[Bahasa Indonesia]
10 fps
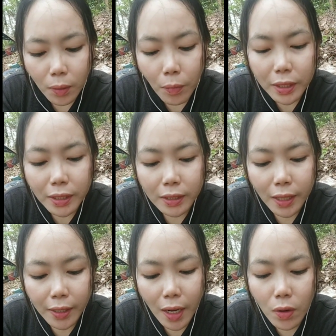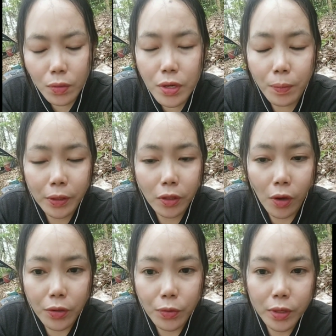Moni kita daw pe
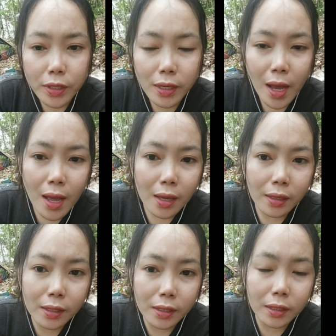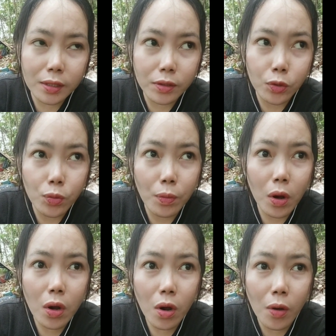tongon du idinga hirid
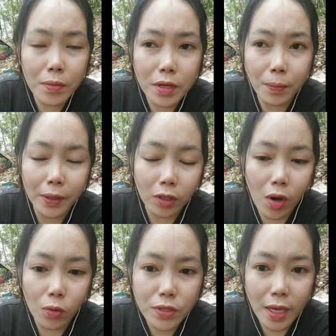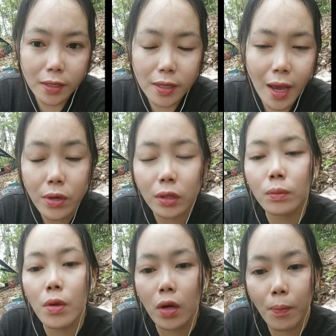idumo om inape tongo kusedi nga
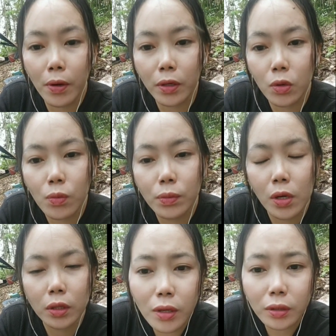yolo pagihum dot